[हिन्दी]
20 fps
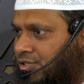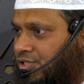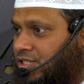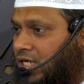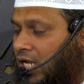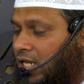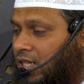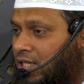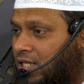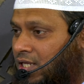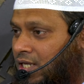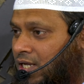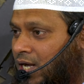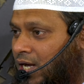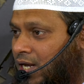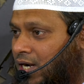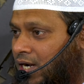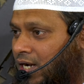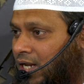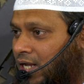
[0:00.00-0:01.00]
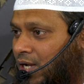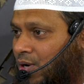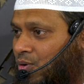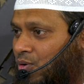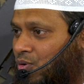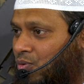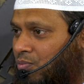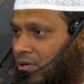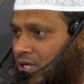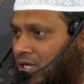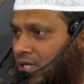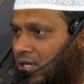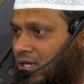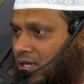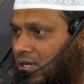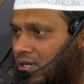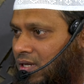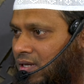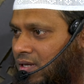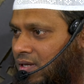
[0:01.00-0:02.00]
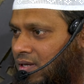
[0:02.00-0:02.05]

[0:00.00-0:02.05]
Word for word: जल्दी करने को भी